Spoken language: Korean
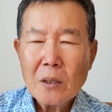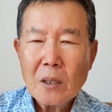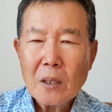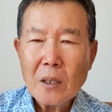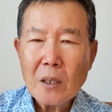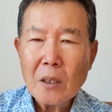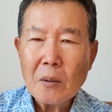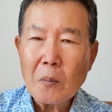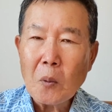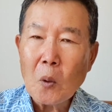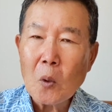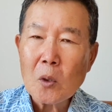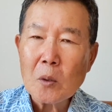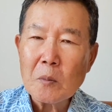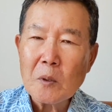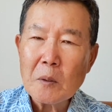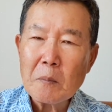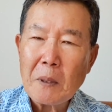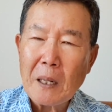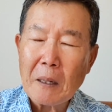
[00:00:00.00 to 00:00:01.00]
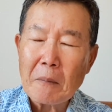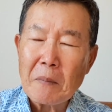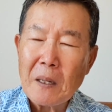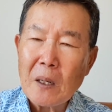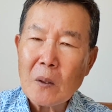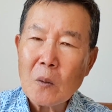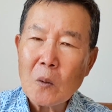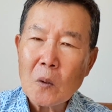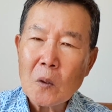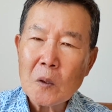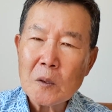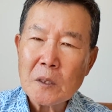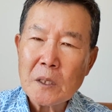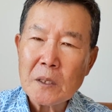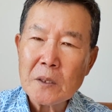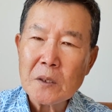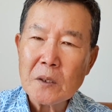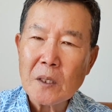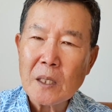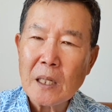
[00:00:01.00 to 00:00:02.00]
어, 복음을 방방곳곳에
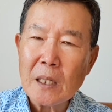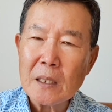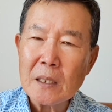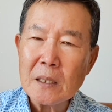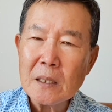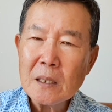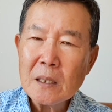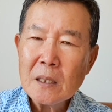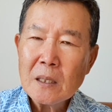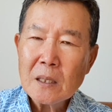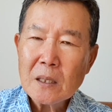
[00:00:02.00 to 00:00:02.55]
전하는